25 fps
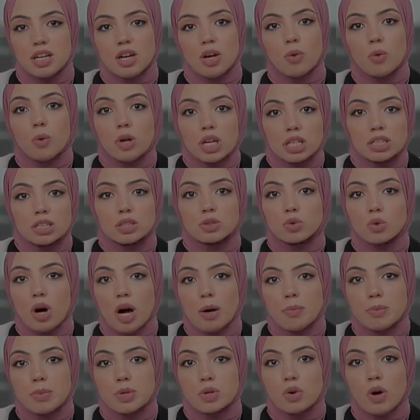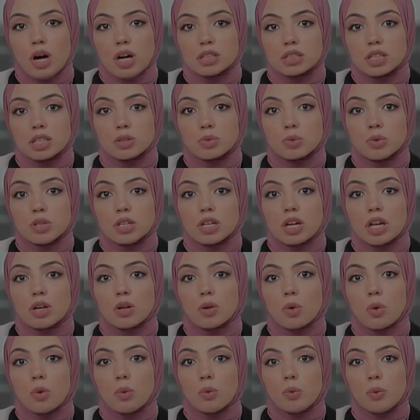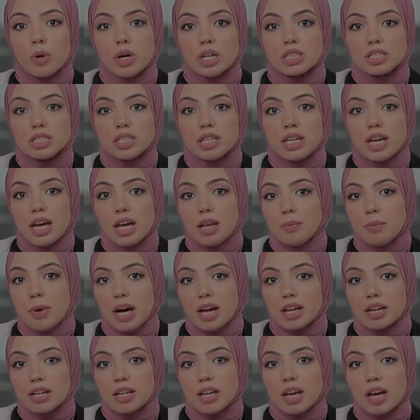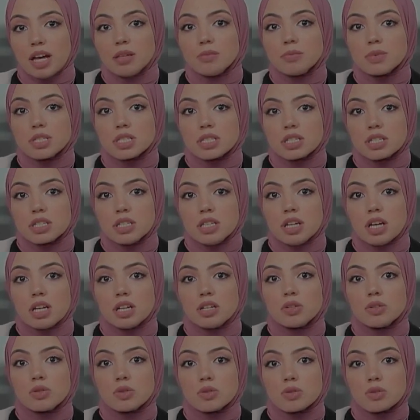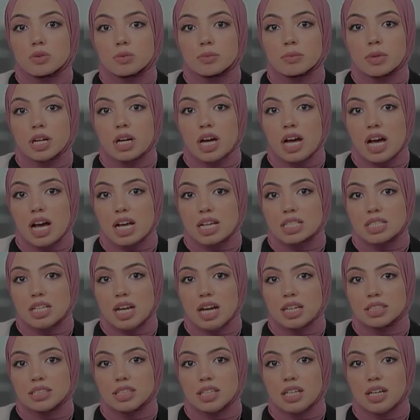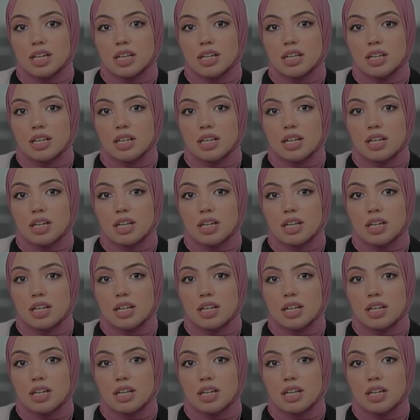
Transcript: والتي تعبر عن تطوير القوات البحرية المصرية لنظم أسلحتها